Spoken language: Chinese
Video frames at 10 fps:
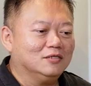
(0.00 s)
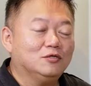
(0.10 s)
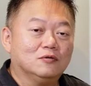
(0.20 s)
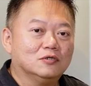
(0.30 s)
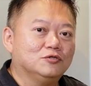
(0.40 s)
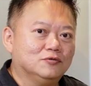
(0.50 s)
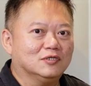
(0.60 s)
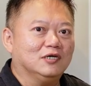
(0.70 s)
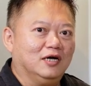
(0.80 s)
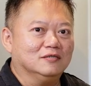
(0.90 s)
天同人就是这
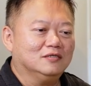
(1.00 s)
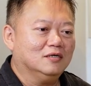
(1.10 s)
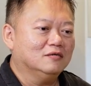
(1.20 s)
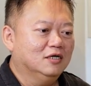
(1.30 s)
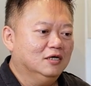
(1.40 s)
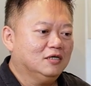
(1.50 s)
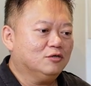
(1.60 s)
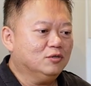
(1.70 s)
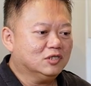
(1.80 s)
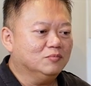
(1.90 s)
个样子哦，他
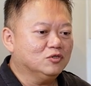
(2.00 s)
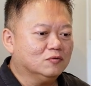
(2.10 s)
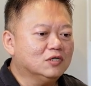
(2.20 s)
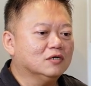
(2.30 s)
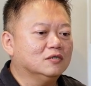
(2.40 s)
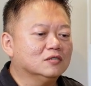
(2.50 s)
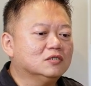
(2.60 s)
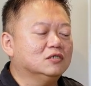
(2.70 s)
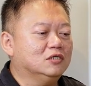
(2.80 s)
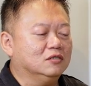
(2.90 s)
对生命中任何的
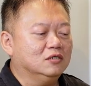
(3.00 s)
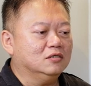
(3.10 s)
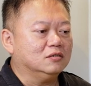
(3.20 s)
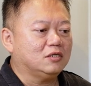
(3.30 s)
事情呢，